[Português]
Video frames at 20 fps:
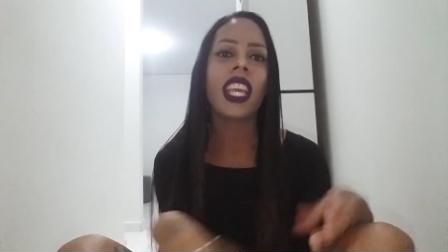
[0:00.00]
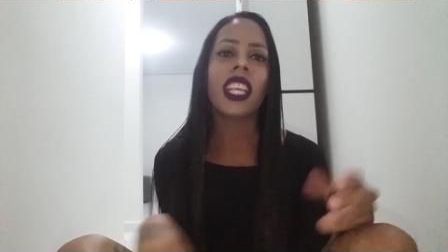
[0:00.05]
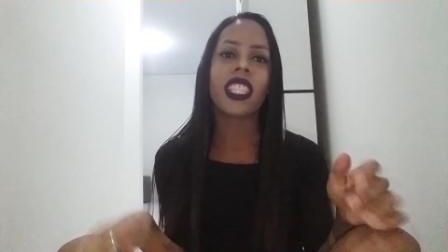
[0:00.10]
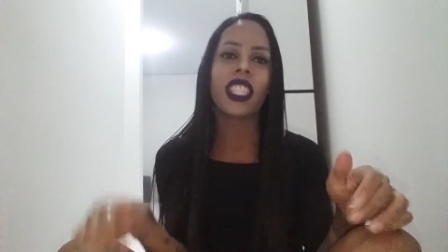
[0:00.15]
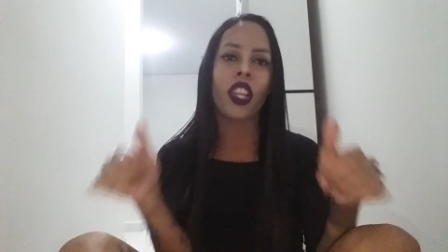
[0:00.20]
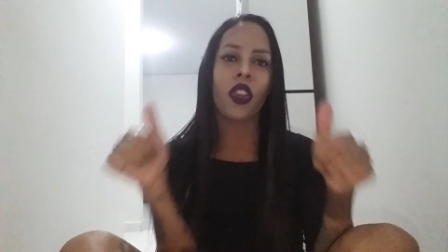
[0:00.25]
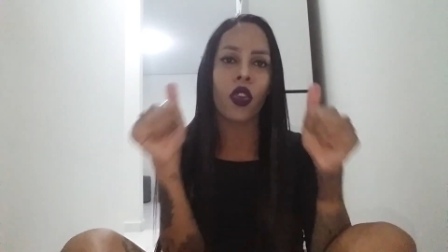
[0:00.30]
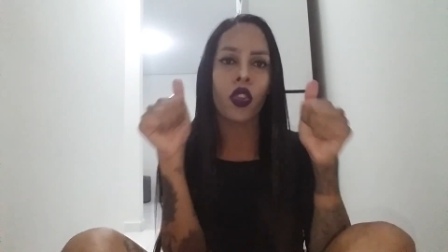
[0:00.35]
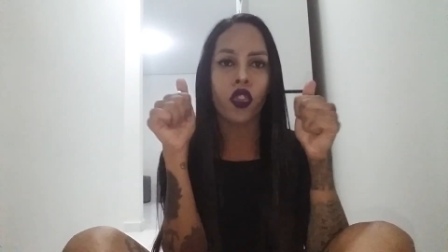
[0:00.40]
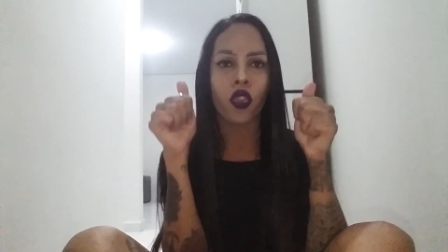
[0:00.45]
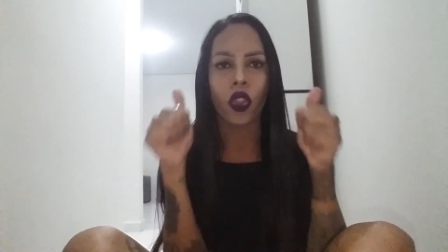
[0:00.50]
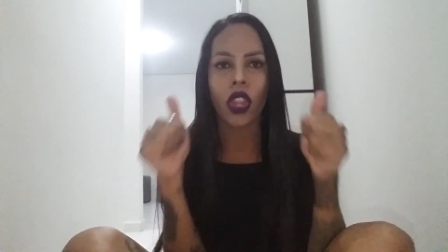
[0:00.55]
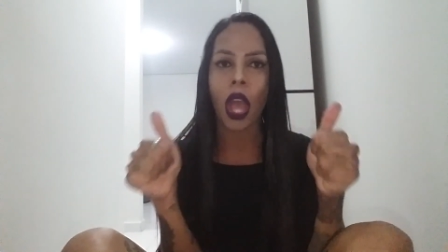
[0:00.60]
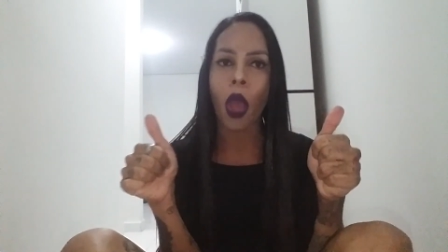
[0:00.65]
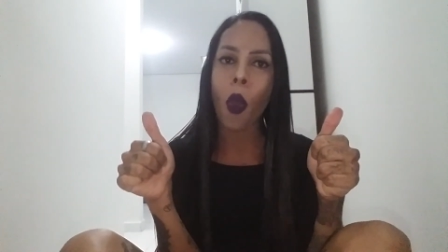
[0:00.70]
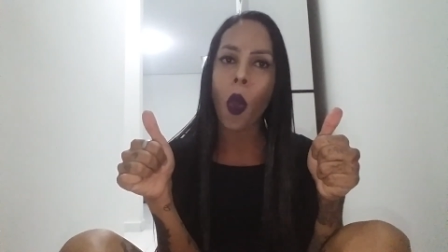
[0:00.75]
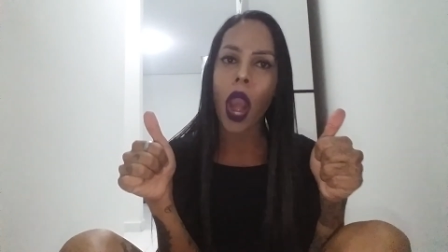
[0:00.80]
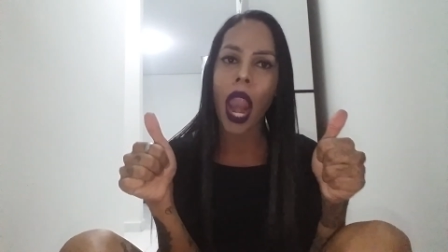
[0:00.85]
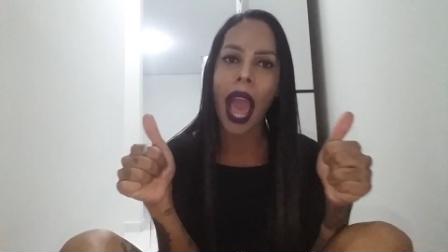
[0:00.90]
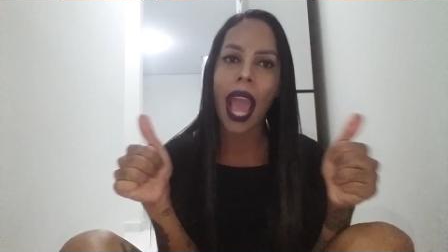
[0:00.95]
Se gostou, dá
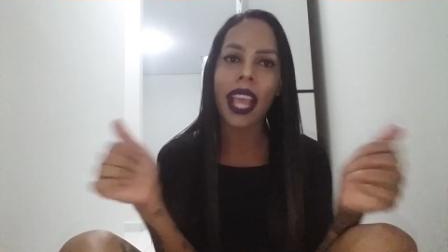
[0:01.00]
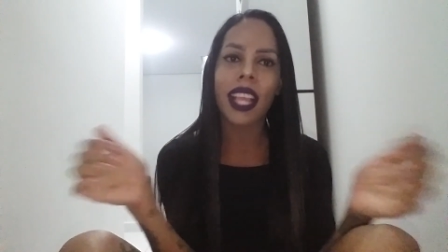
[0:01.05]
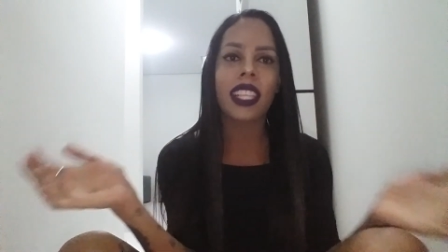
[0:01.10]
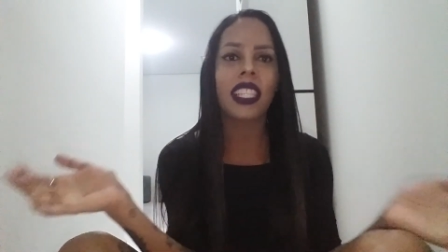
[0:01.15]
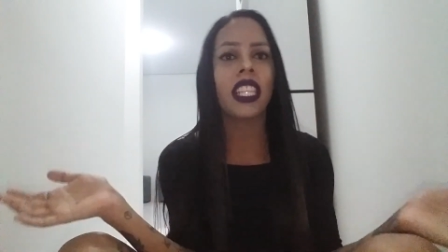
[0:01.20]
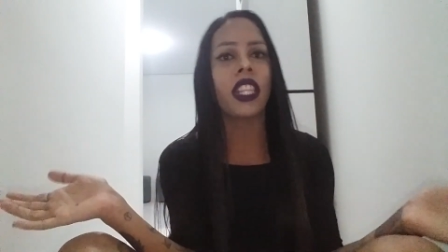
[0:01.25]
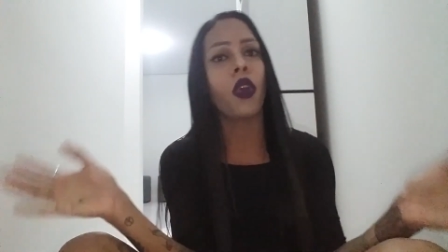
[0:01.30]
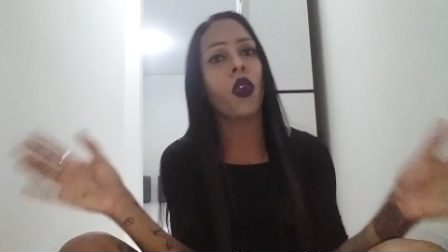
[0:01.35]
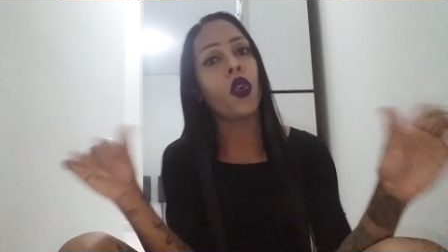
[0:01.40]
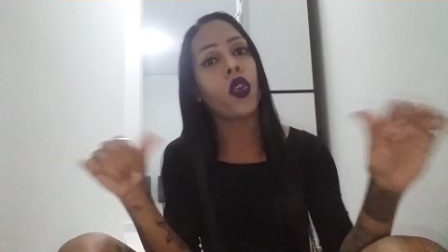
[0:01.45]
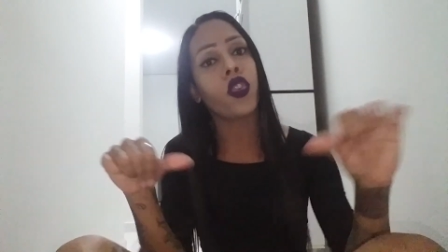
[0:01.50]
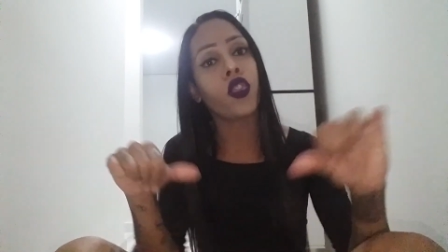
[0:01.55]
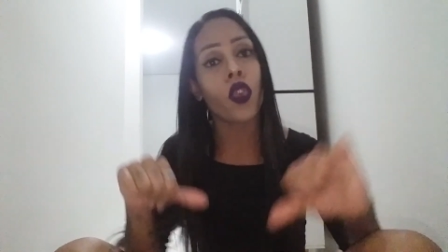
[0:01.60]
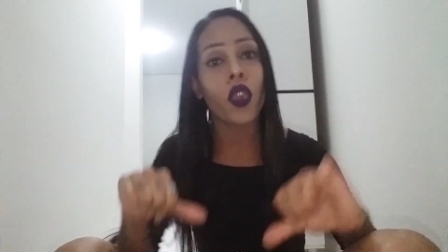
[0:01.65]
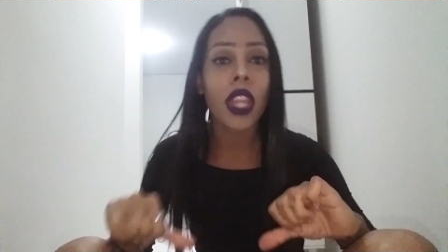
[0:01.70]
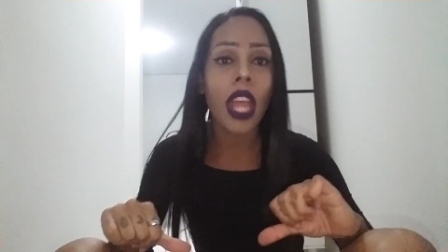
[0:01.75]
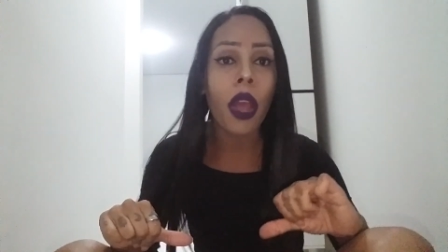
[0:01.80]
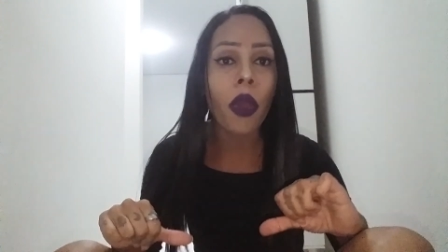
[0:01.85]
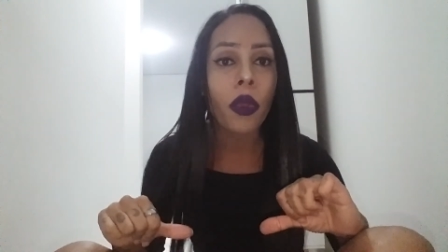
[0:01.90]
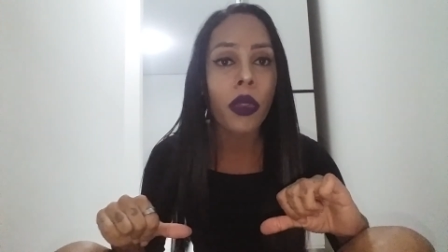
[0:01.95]
um like. Se não gostou,
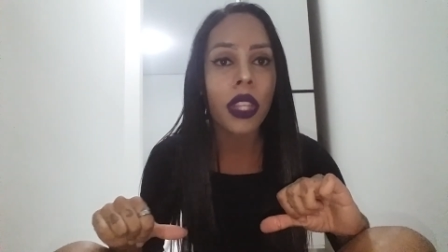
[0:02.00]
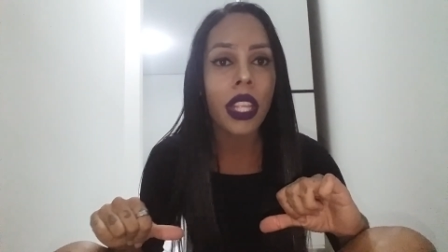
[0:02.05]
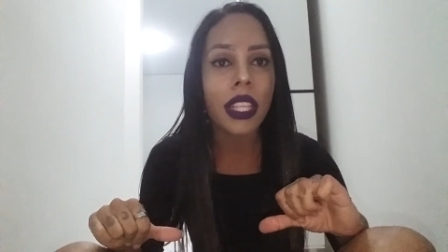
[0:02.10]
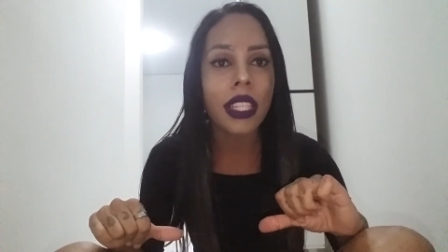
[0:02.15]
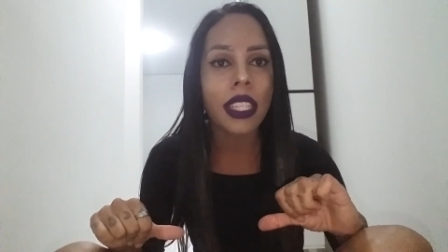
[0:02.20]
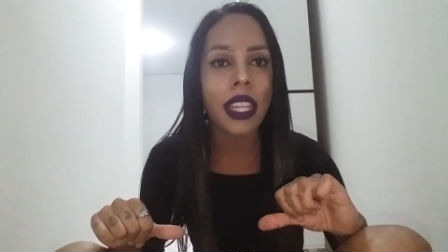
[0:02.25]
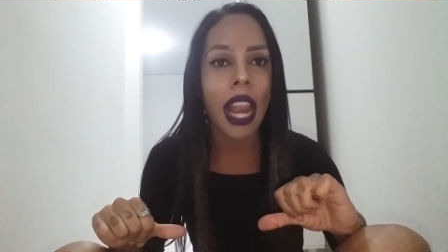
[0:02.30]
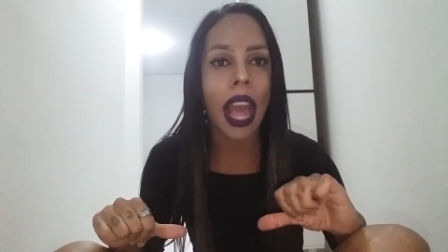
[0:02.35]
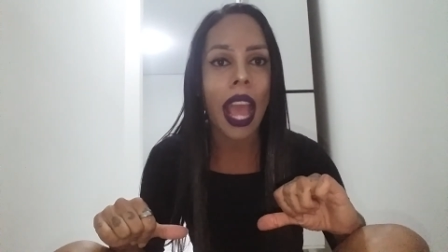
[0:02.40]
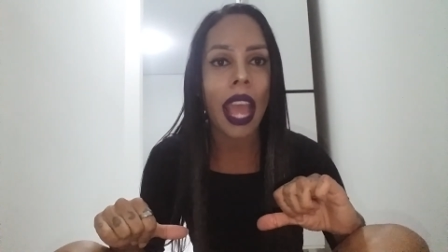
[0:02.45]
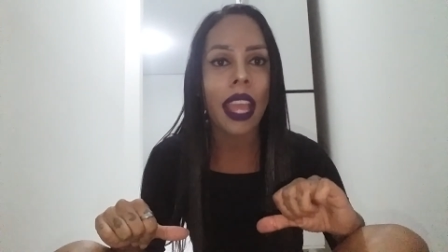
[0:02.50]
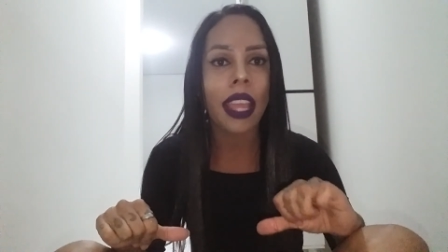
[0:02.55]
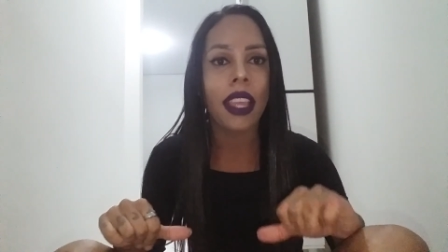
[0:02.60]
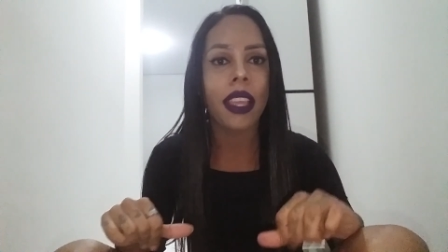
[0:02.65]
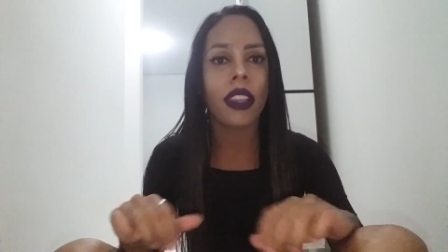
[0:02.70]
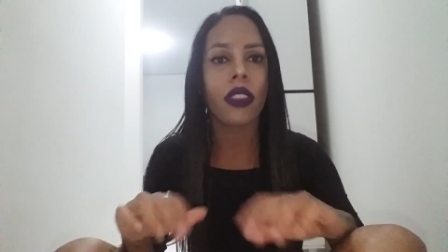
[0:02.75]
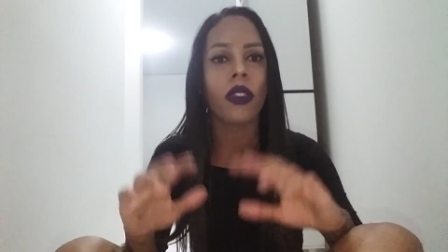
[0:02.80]
dá um dislike.